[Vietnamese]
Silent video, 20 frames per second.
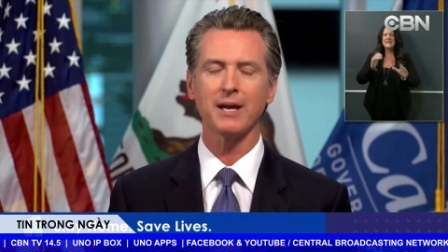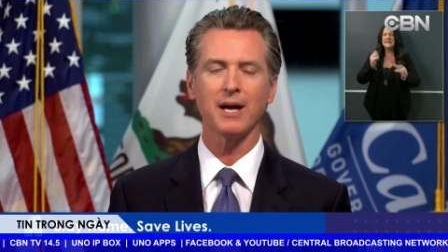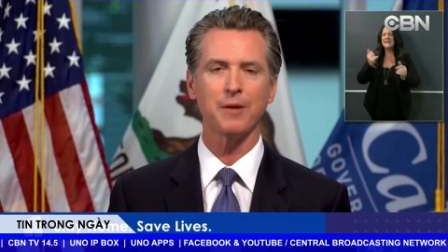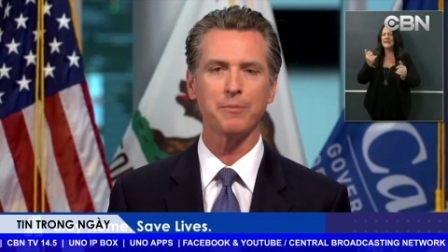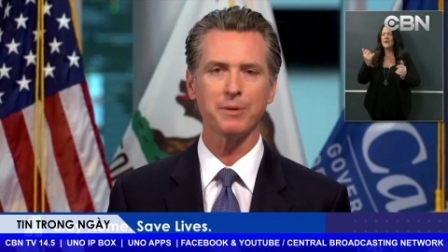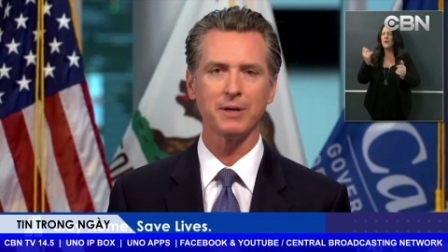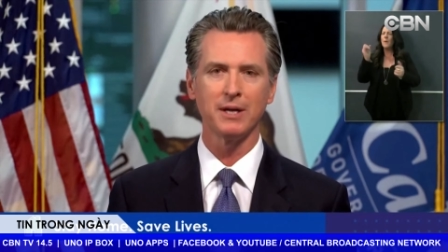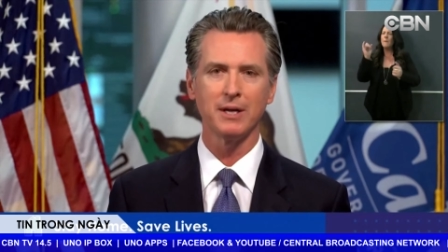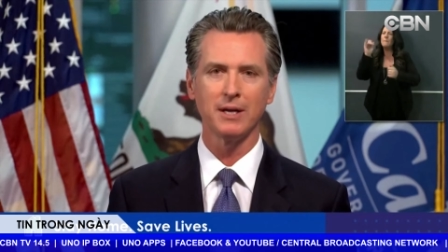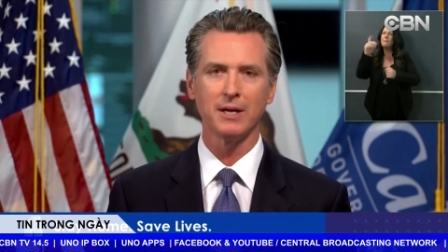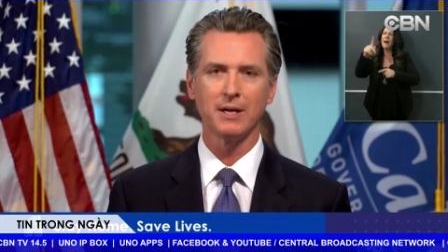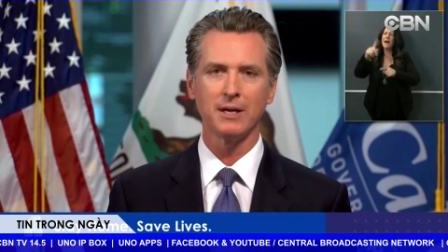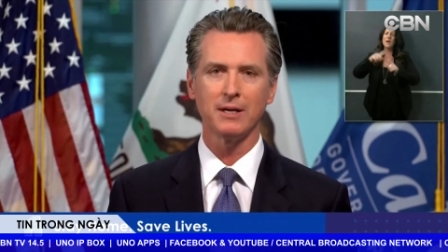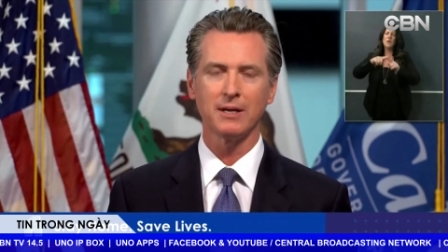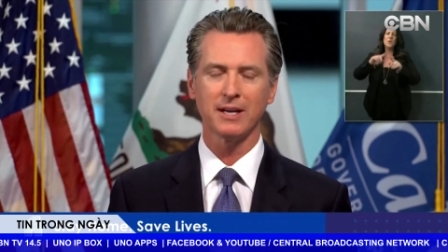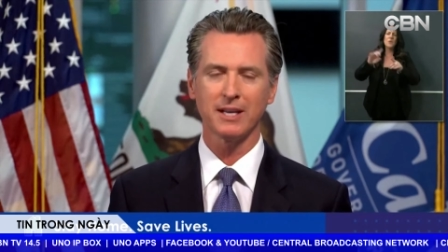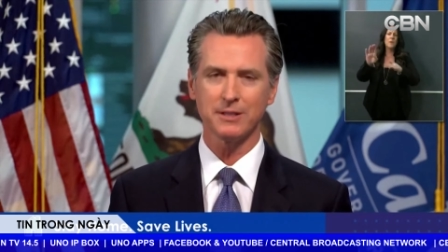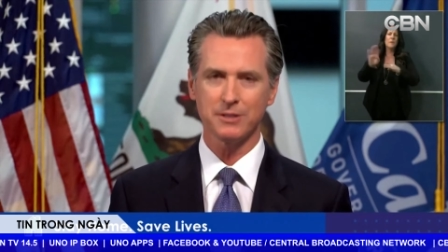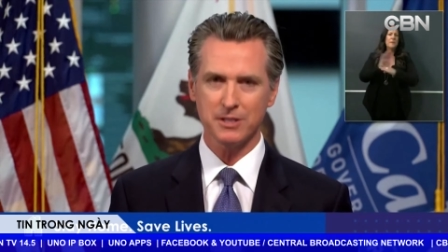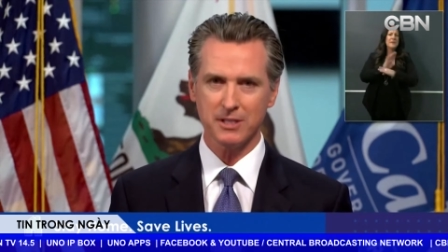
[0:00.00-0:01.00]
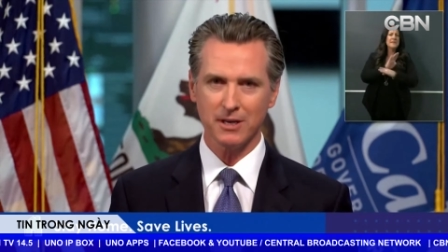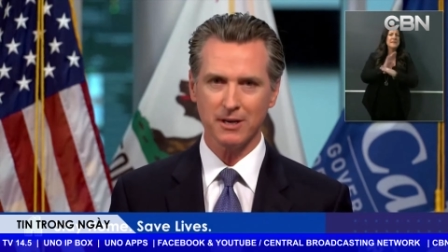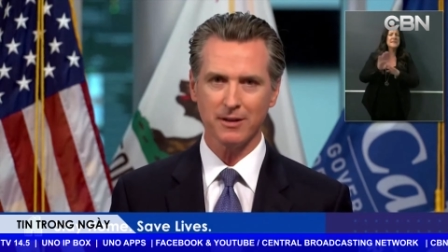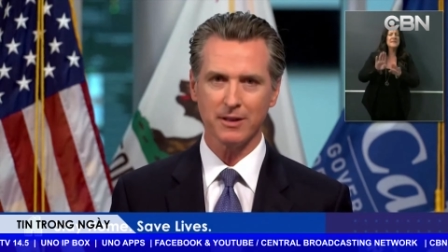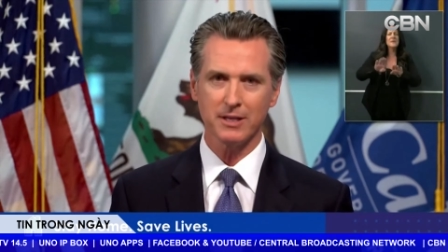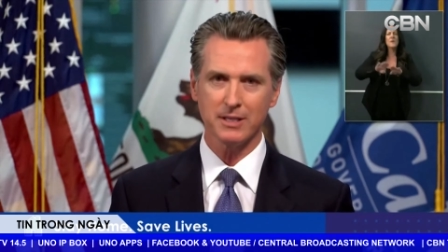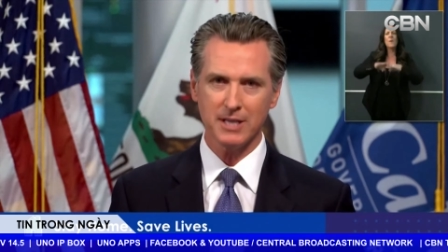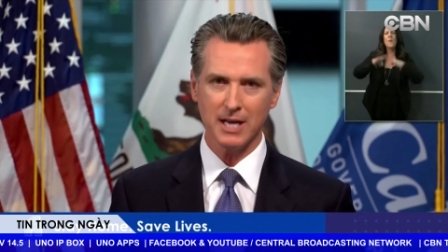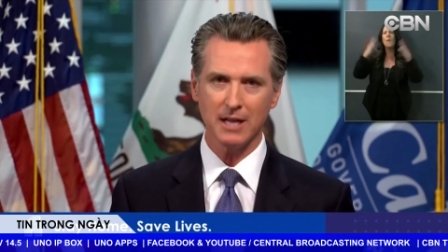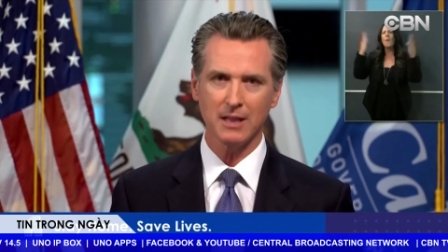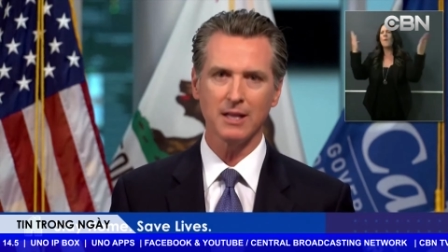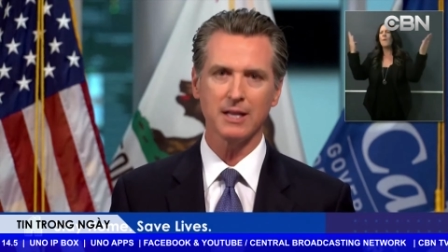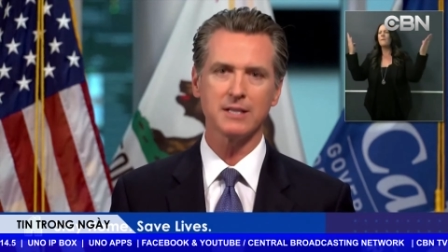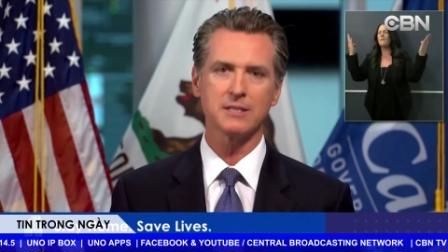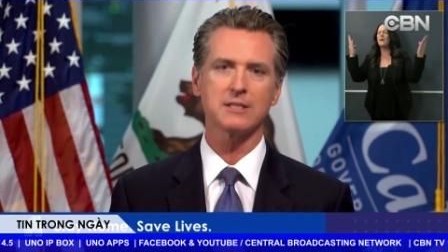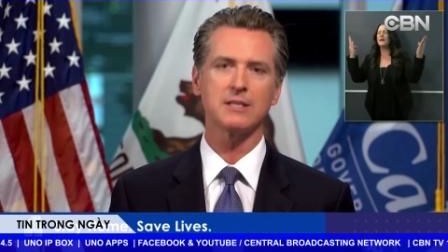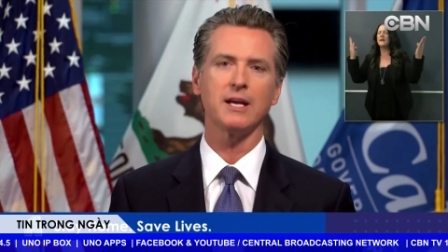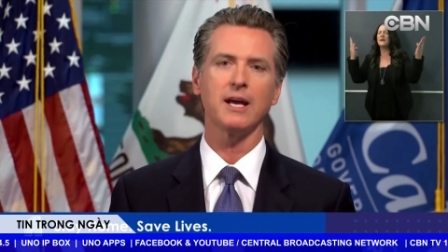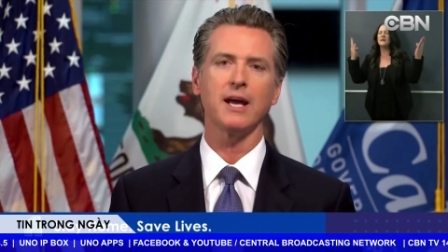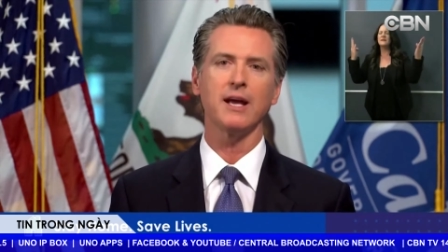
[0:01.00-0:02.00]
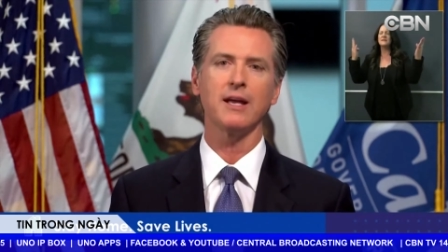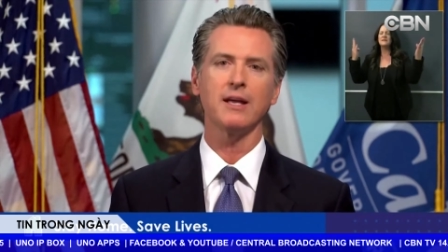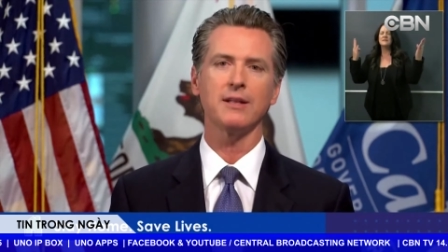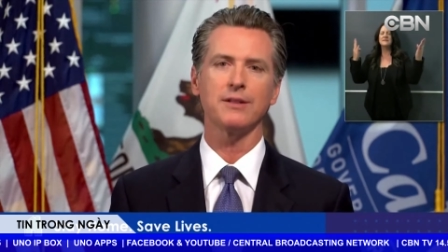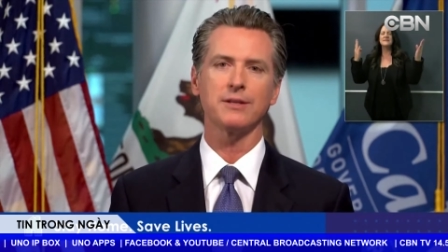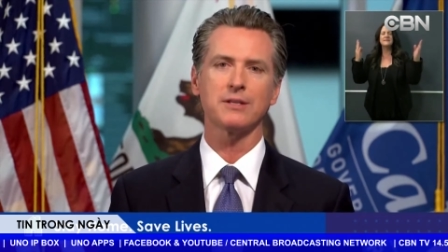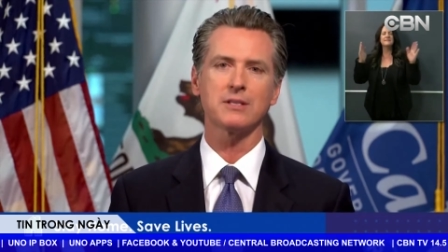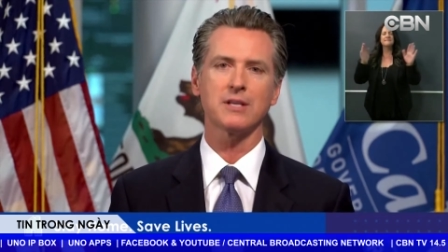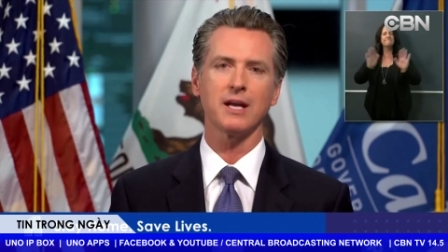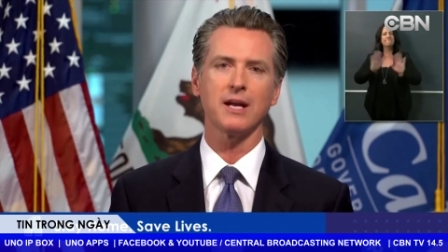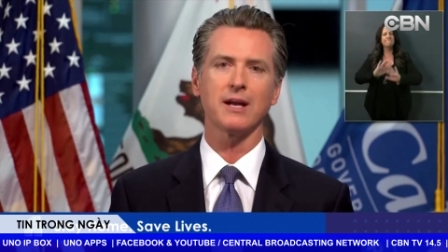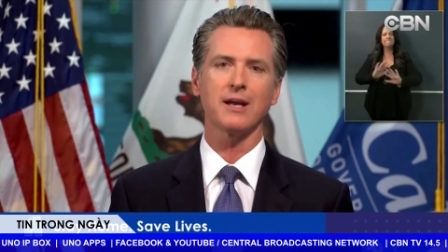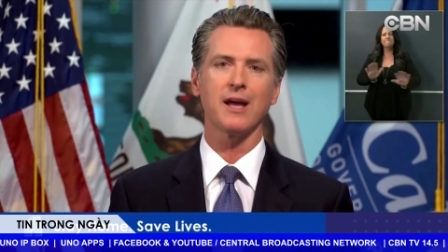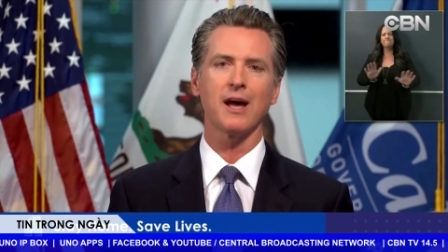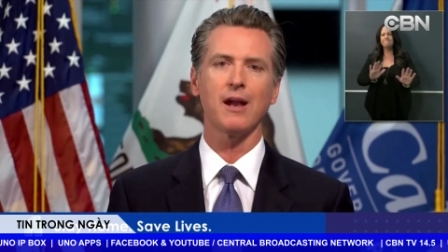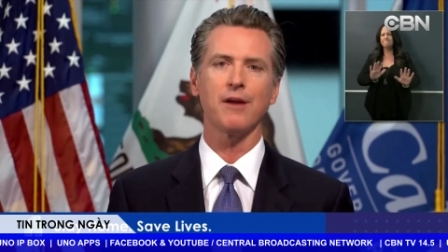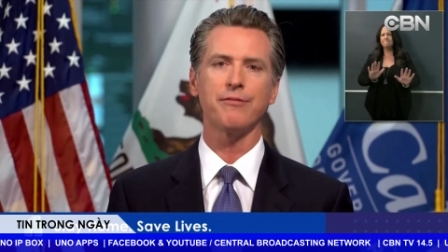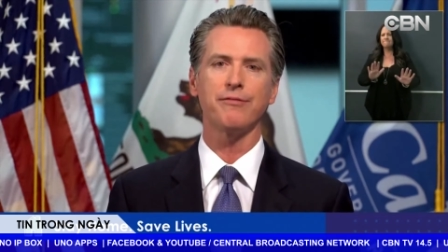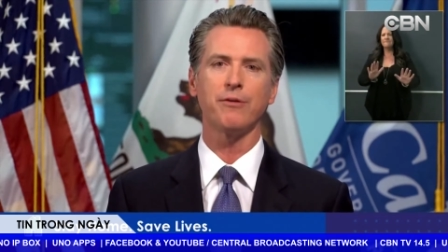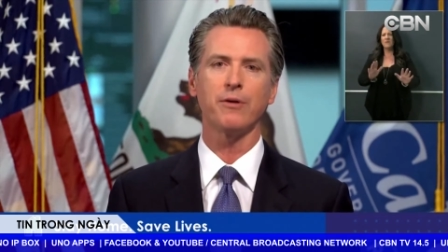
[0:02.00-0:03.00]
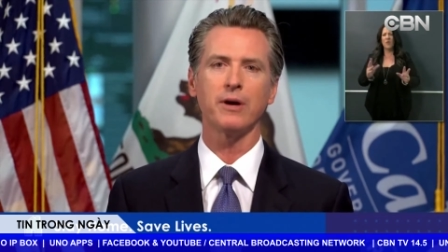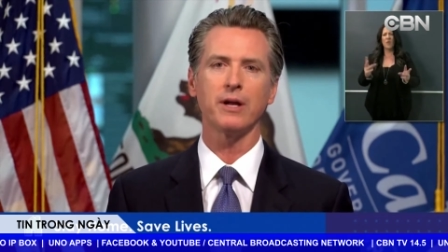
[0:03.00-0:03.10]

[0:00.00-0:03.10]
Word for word: Chính quyền Newsom đạt được thỏa thuận hoãn trả nợ với